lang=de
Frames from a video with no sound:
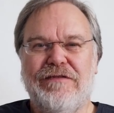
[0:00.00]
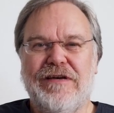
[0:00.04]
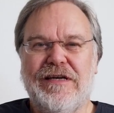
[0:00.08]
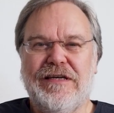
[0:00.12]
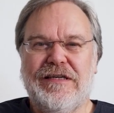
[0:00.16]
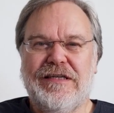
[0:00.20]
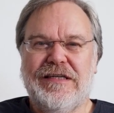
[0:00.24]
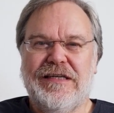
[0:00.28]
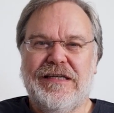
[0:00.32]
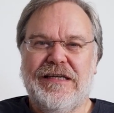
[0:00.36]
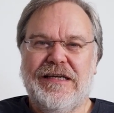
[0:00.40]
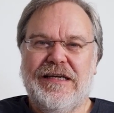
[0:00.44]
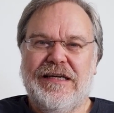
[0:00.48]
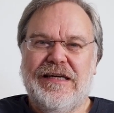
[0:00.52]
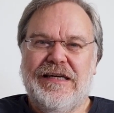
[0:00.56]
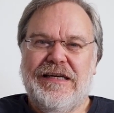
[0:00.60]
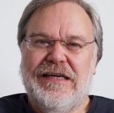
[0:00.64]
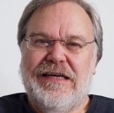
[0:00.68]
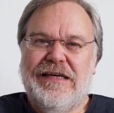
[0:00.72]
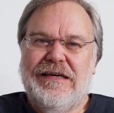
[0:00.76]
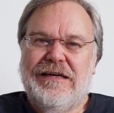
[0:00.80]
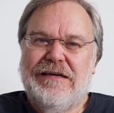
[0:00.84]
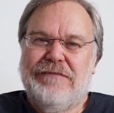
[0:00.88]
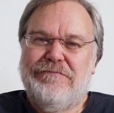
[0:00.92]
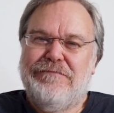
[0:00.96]
wird
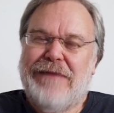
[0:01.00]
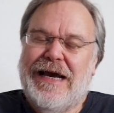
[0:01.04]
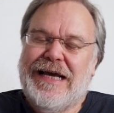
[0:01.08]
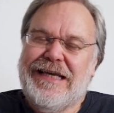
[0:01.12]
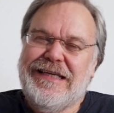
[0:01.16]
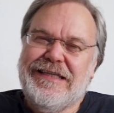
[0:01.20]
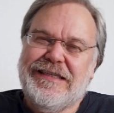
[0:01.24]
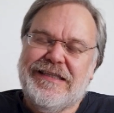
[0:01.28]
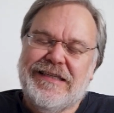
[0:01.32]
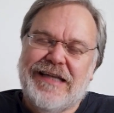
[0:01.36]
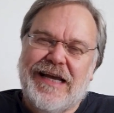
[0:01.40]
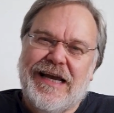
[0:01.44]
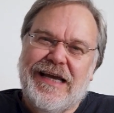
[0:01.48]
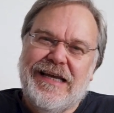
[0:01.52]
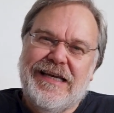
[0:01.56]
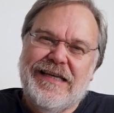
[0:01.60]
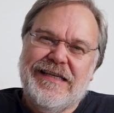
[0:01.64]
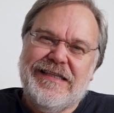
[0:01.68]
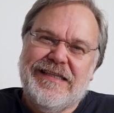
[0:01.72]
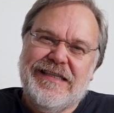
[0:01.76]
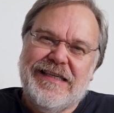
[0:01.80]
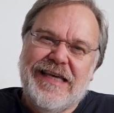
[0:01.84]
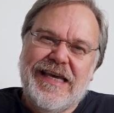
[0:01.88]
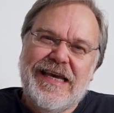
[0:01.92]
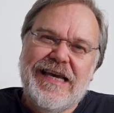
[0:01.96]
meist
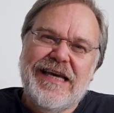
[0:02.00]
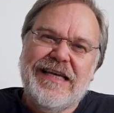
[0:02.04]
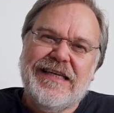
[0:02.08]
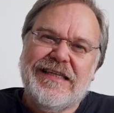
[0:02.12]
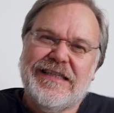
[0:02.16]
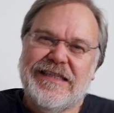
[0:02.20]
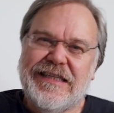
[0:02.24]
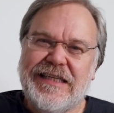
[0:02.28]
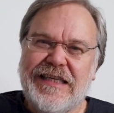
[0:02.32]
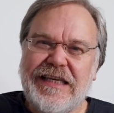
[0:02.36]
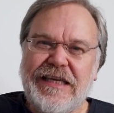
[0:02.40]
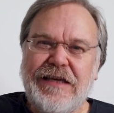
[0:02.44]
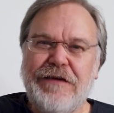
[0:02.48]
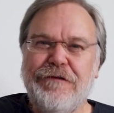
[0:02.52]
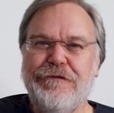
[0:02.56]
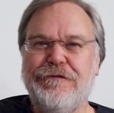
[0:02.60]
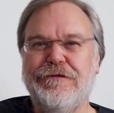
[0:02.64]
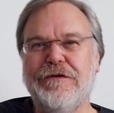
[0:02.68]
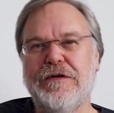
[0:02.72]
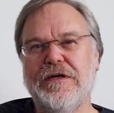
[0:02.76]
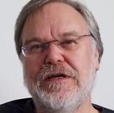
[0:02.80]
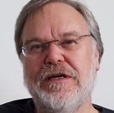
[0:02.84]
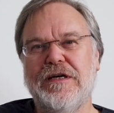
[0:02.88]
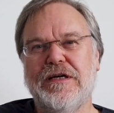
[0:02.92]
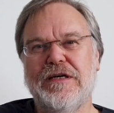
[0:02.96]
eine sehr
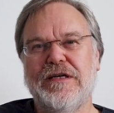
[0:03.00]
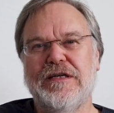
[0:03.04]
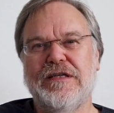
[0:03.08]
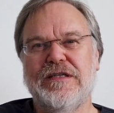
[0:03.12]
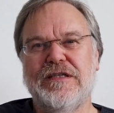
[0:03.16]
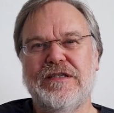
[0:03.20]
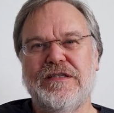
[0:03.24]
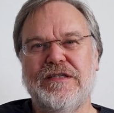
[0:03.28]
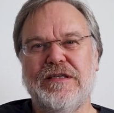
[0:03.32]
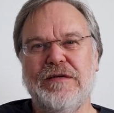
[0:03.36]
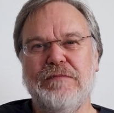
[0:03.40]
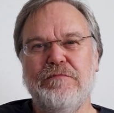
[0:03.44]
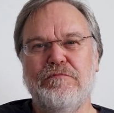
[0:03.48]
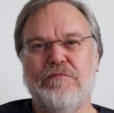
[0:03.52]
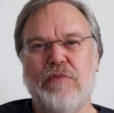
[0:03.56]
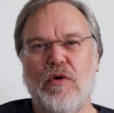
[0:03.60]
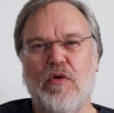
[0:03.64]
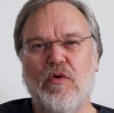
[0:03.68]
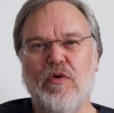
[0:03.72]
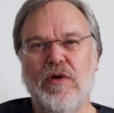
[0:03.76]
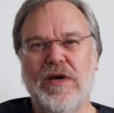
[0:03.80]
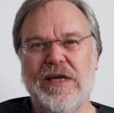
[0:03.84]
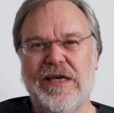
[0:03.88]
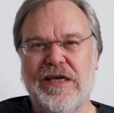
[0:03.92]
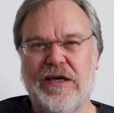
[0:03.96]
tiefe
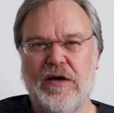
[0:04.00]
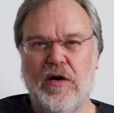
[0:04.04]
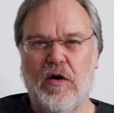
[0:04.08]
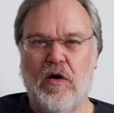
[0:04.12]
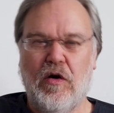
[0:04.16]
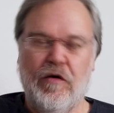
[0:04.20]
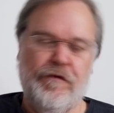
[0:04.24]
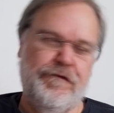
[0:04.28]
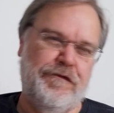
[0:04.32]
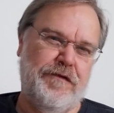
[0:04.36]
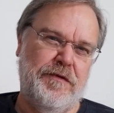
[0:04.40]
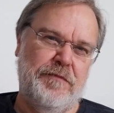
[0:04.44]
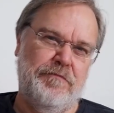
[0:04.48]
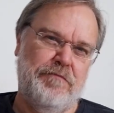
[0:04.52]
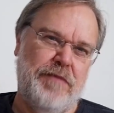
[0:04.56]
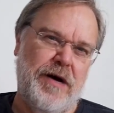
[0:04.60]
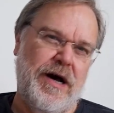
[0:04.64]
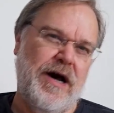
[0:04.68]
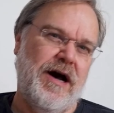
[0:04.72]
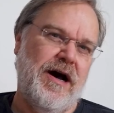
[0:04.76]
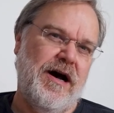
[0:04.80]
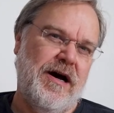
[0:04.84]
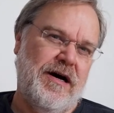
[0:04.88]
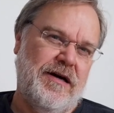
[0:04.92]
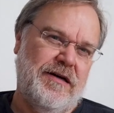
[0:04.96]
Symbolik
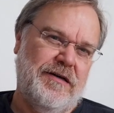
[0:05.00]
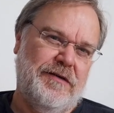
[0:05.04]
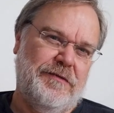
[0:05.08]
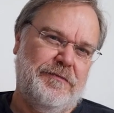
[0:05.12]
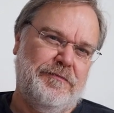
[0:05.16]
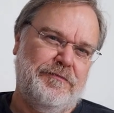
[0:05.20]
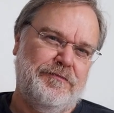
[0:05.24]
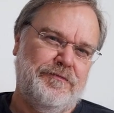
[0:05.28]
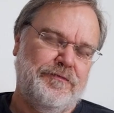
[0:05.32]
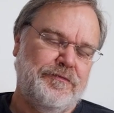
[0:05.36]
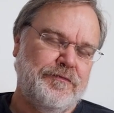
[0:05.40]
offenbar.